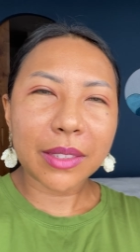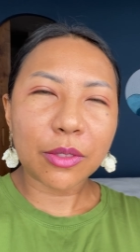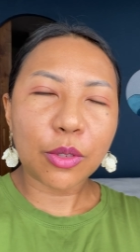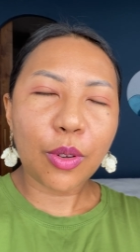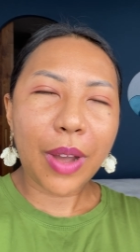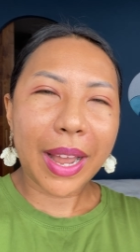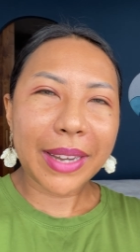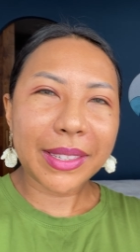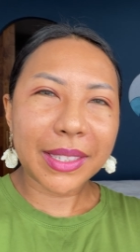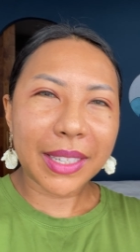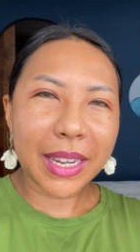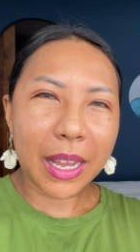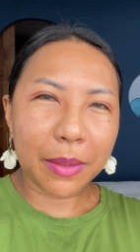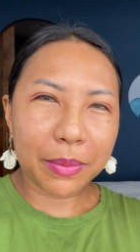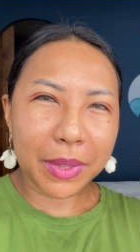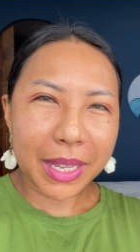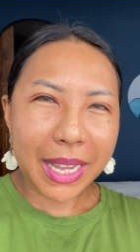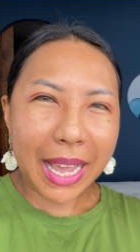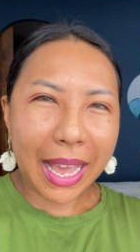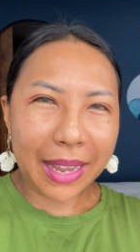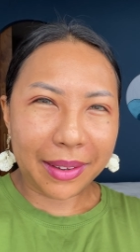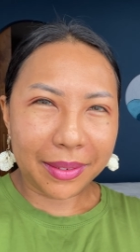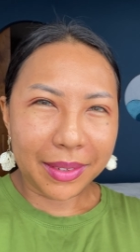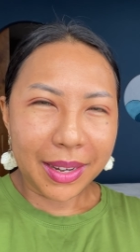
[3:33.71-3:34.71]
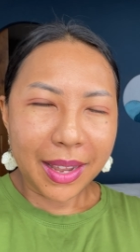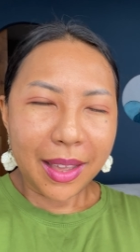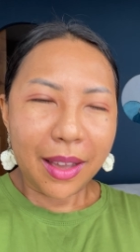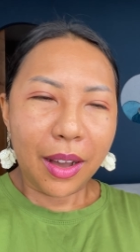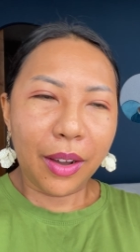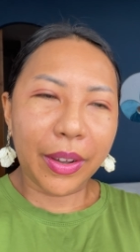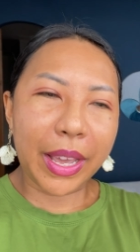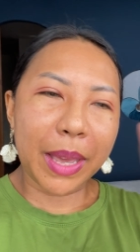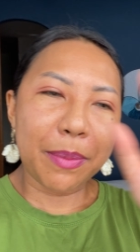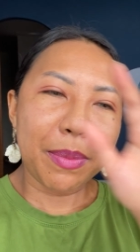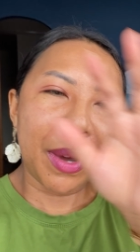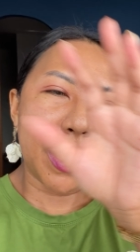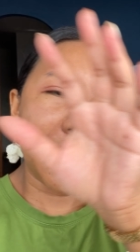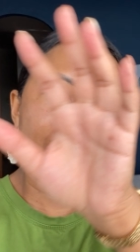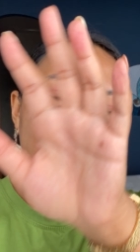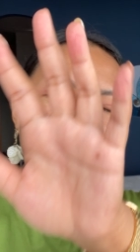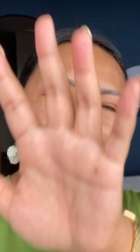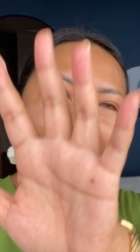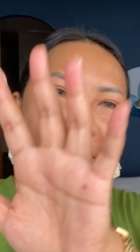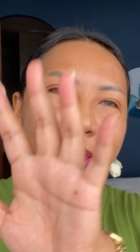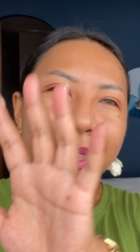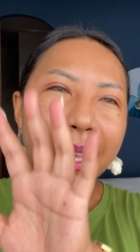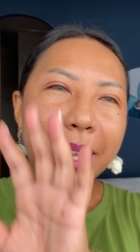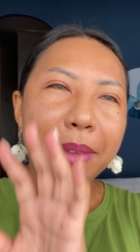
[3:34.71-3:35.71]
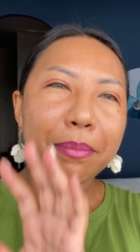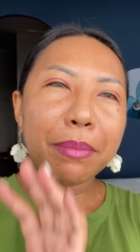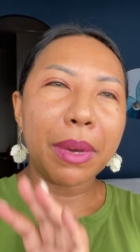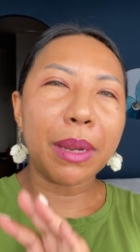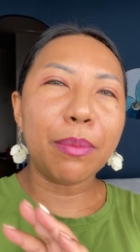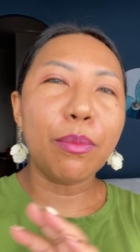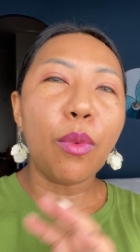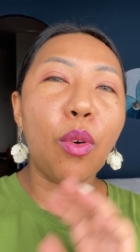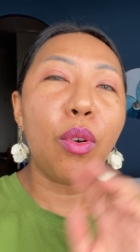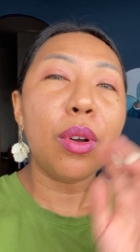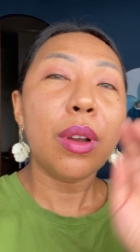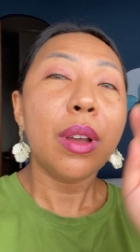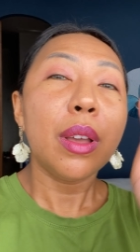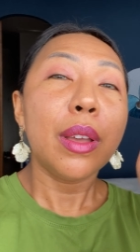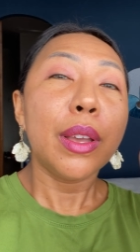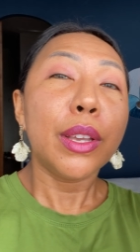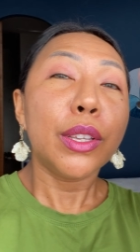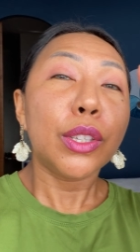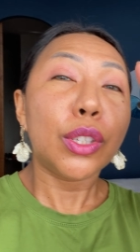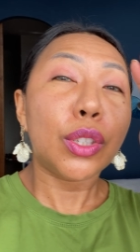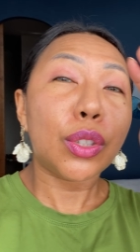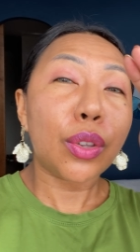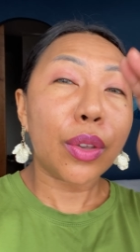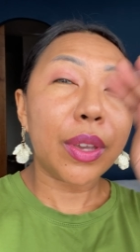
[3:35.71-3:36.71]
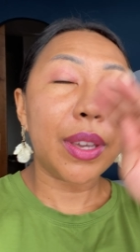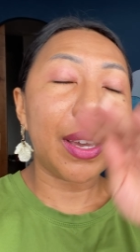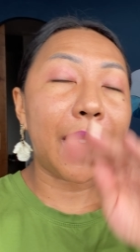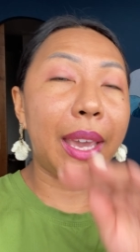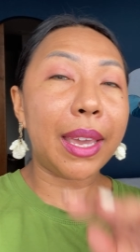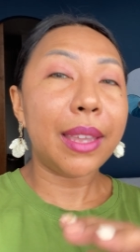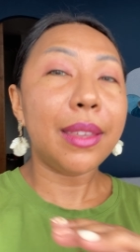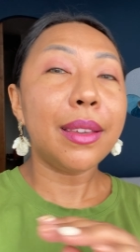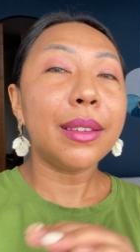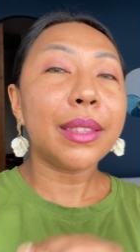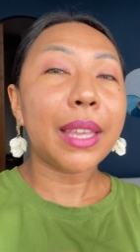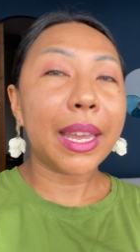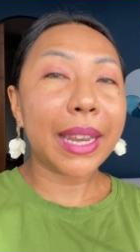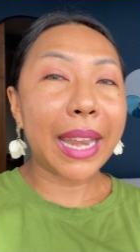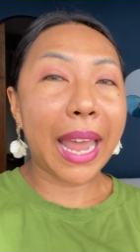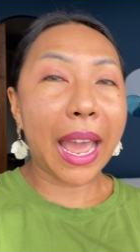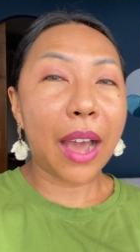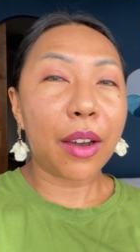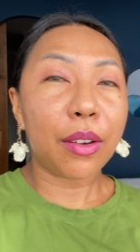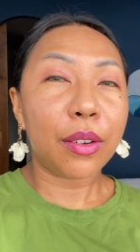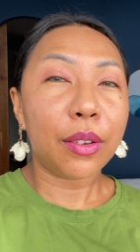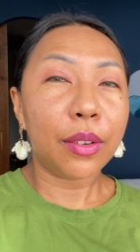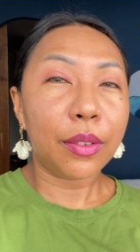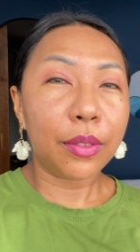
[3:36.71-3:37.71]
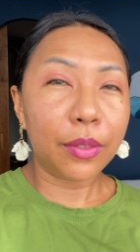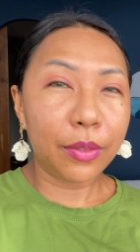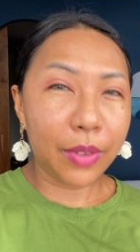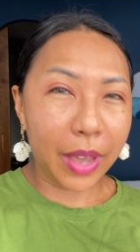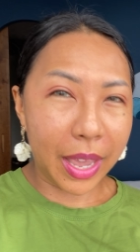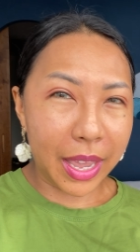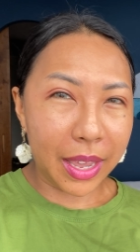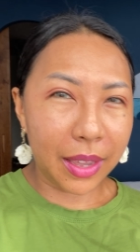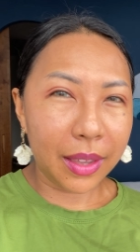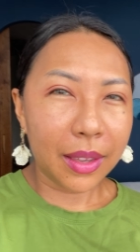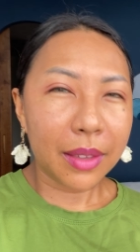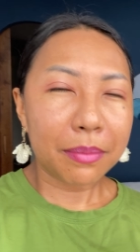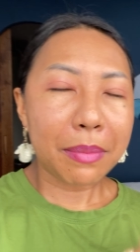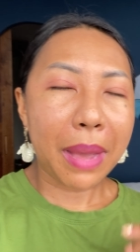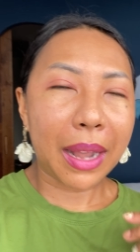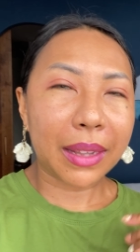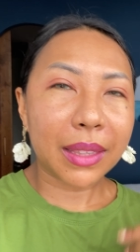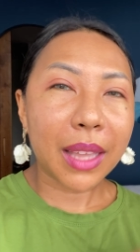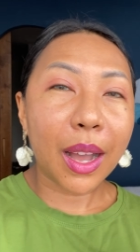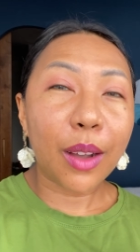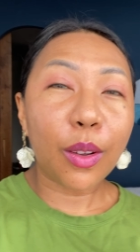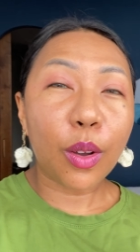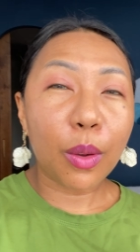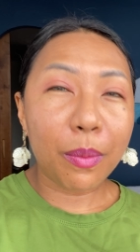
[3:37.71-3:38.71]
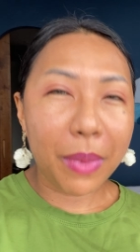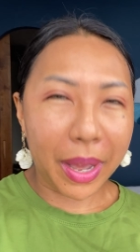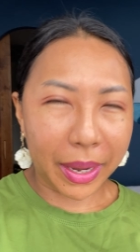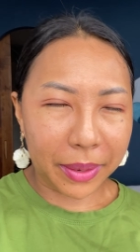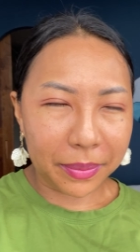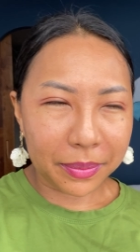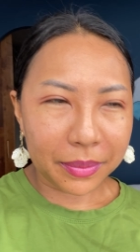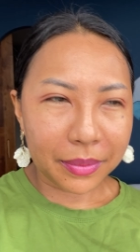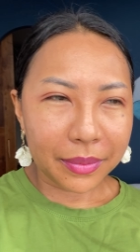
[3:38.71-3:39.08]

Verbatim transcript: quá trình học tiếng Anh Ok bên kia thì mình muốn suy nghĩ như thế nào về bản thân của mình